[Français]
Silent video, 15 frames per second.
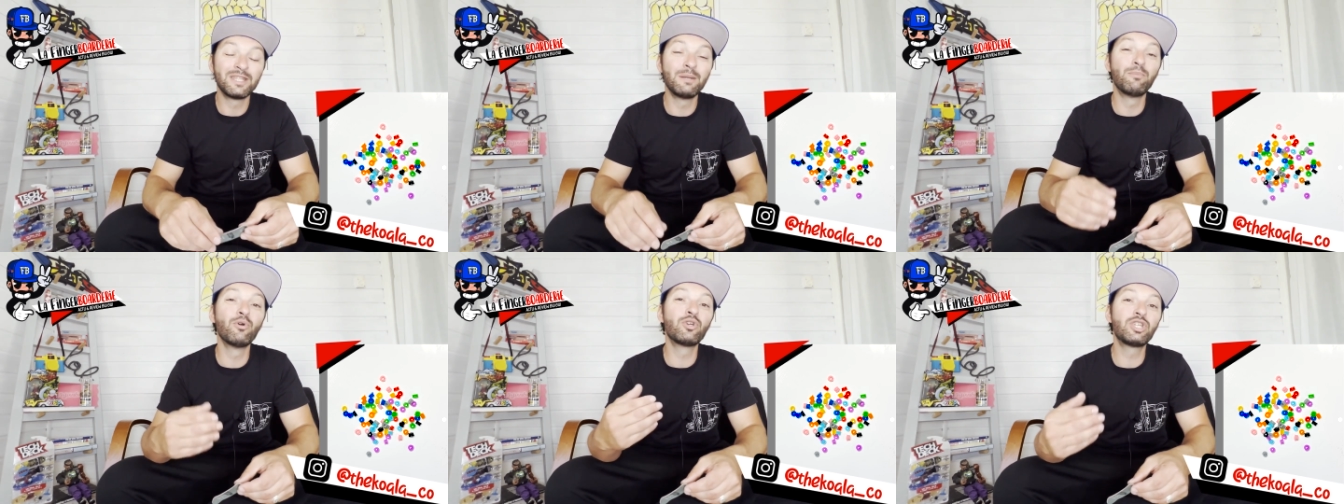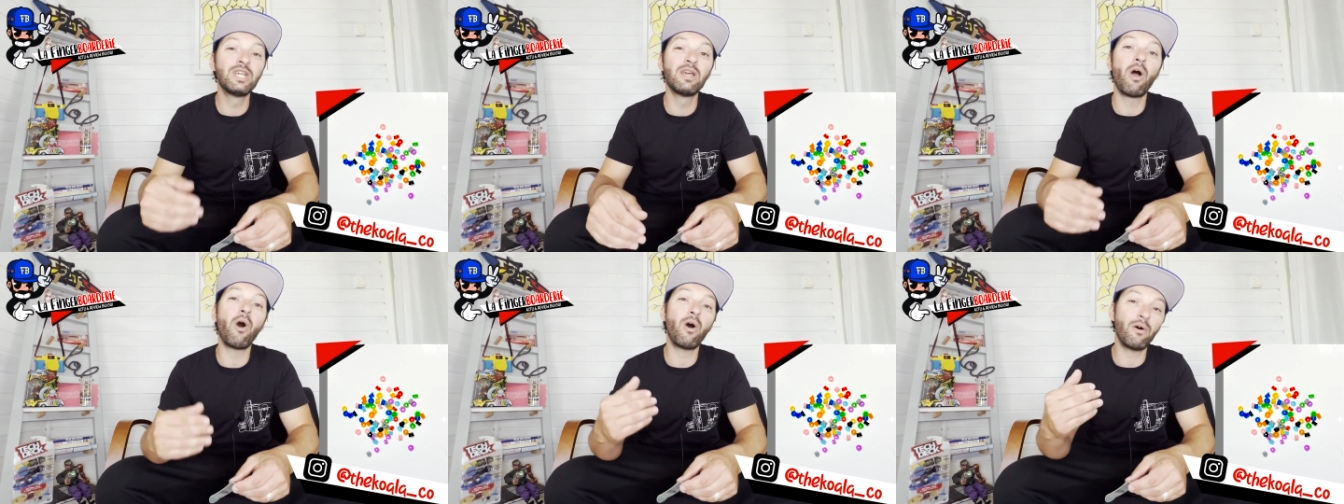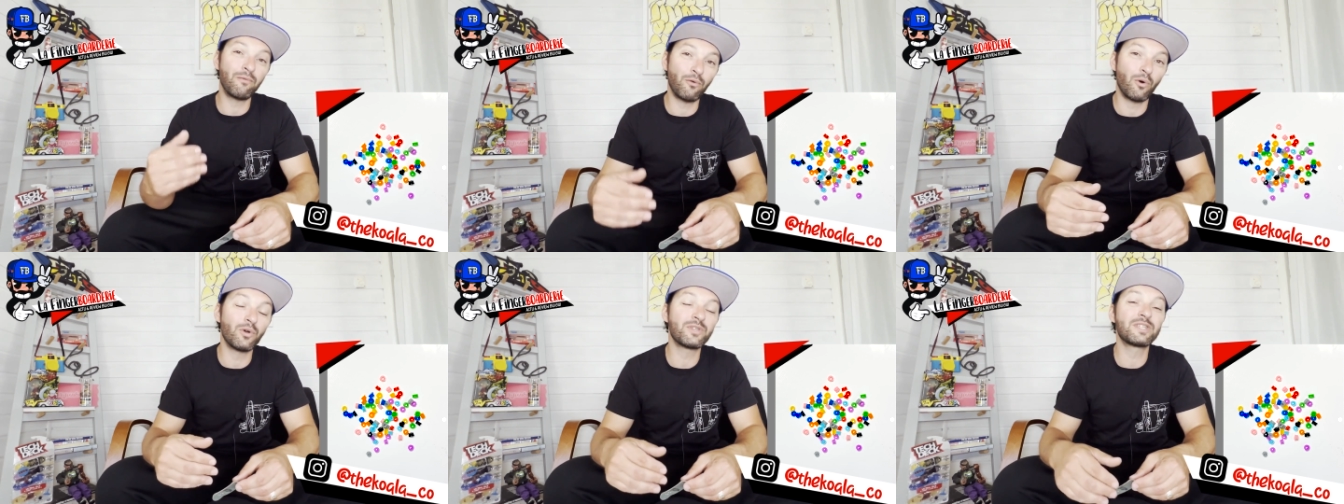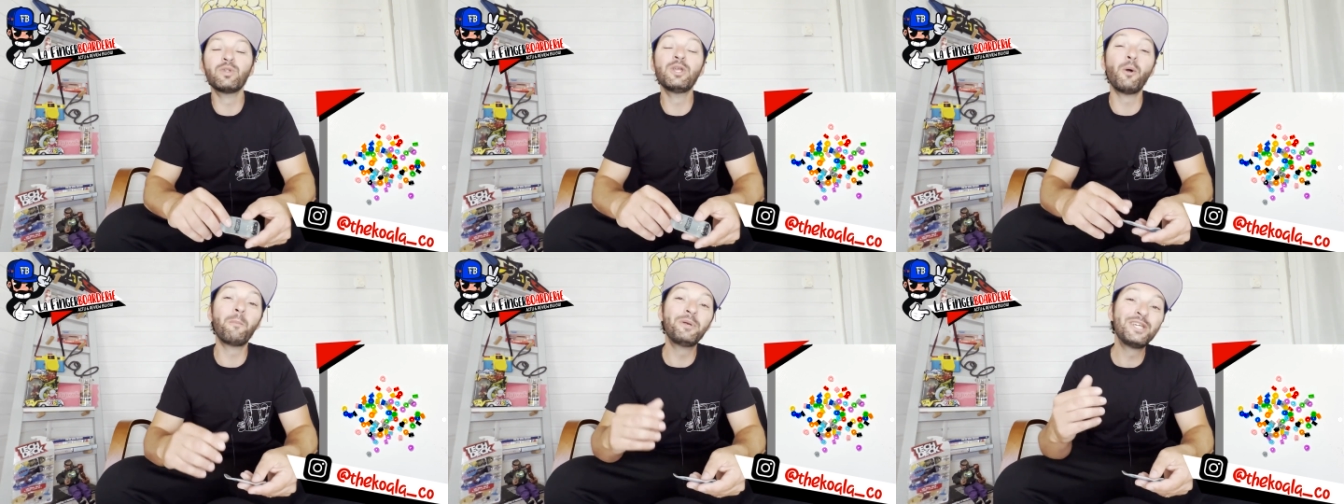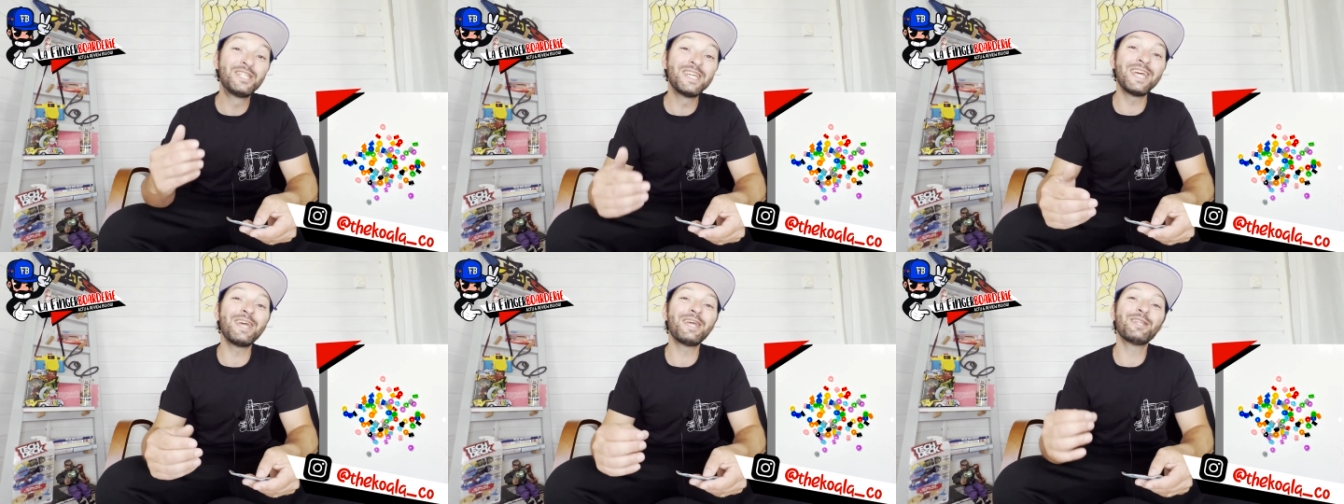des bushings en France, on est
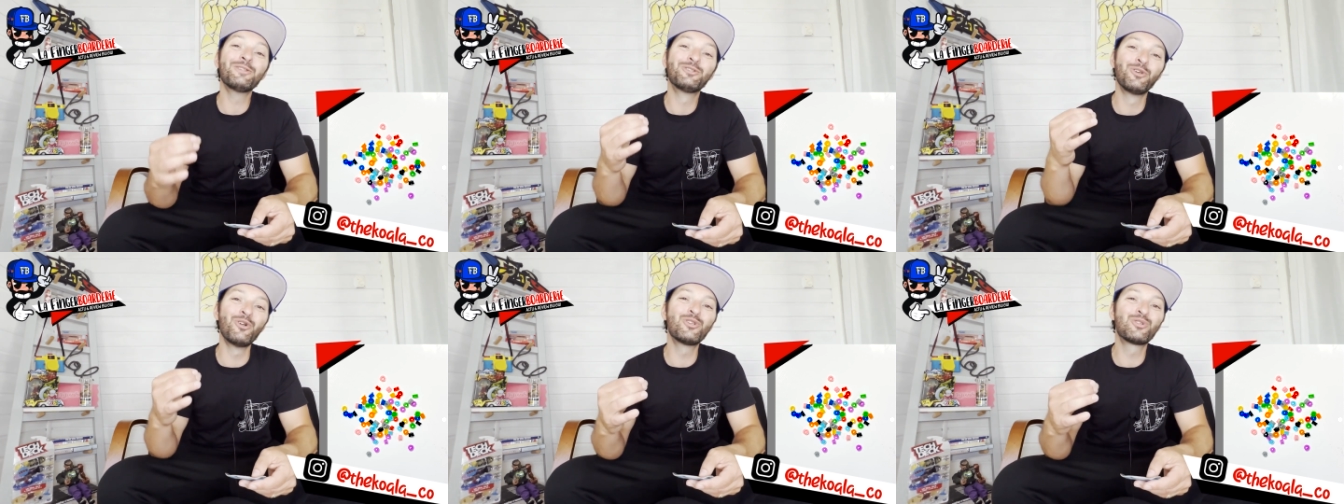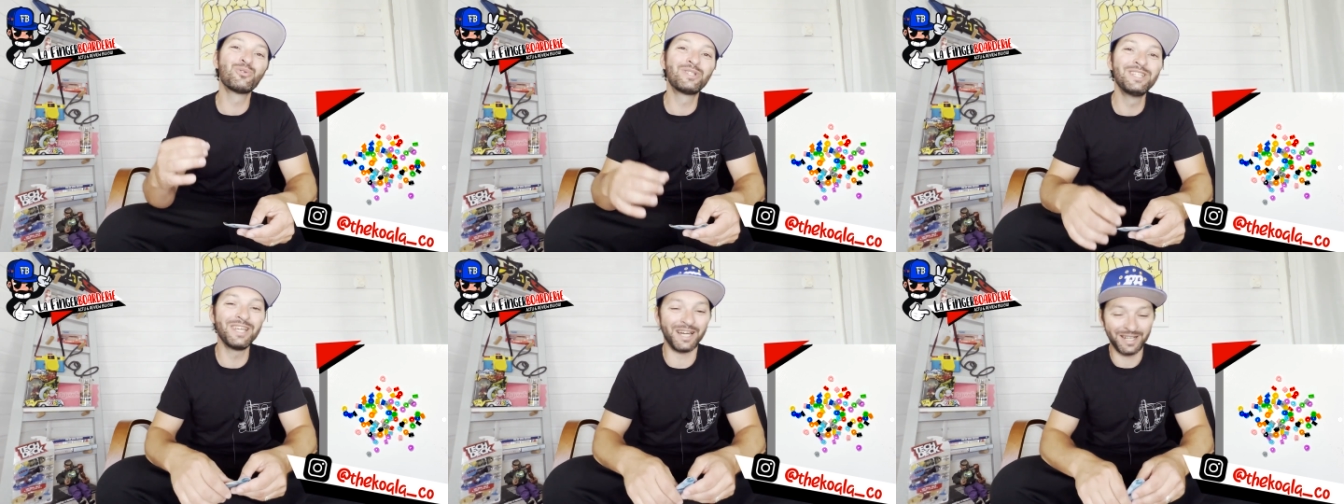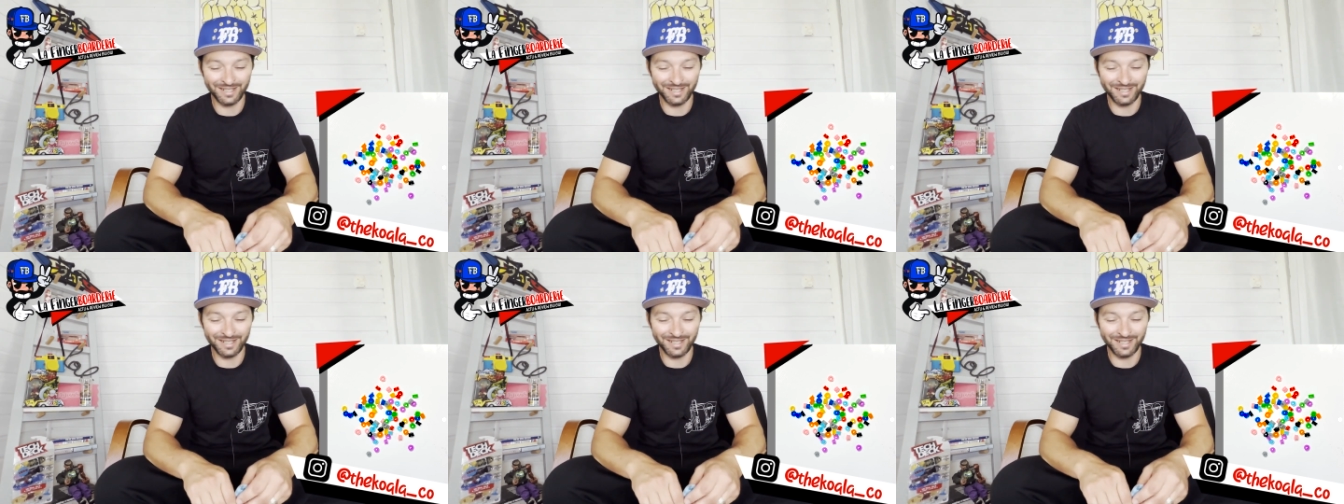obligé de le soutenir.